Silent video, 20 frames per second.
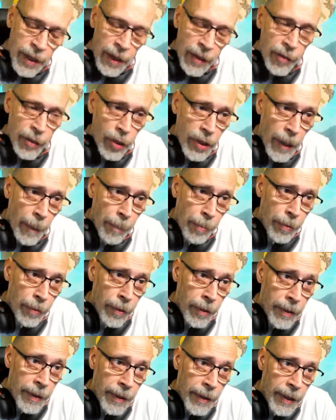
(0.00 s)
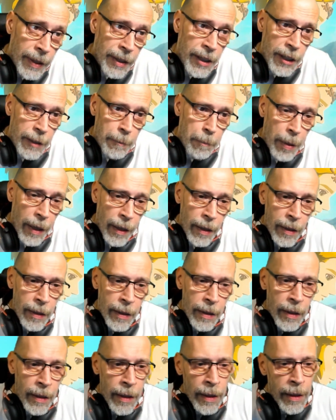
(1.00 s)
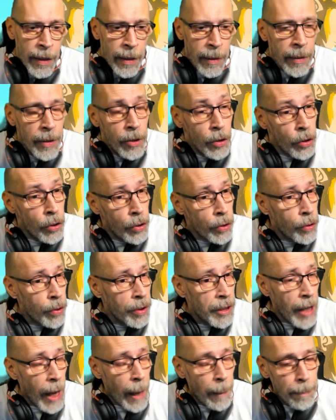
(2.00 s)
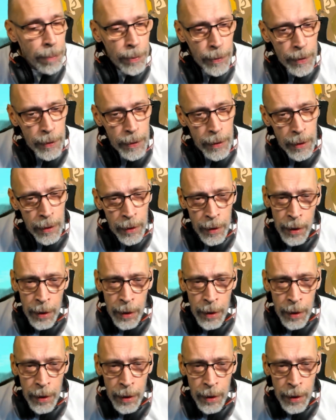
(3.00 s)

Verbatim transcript: la vidéo t'a plu, n'hésite pas. Je te dis à plus.